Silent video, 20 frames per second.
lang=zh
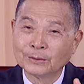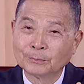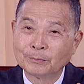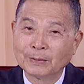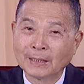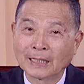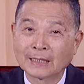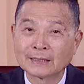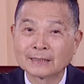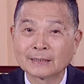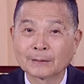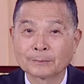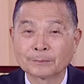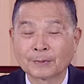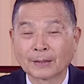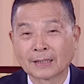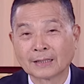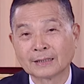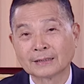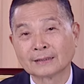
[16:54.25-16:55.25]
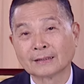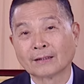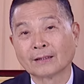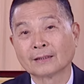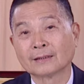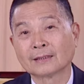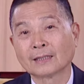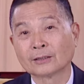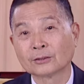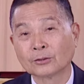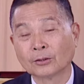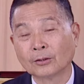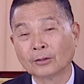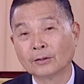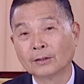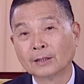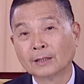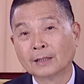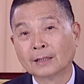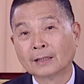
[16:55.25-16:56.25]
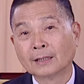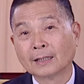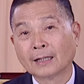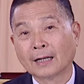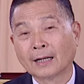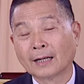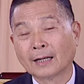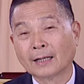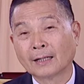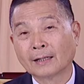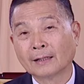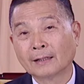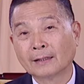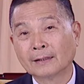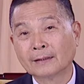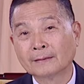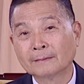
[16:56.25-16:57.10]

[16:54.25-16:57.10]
旁边的小旁边的小人，他说：“啊，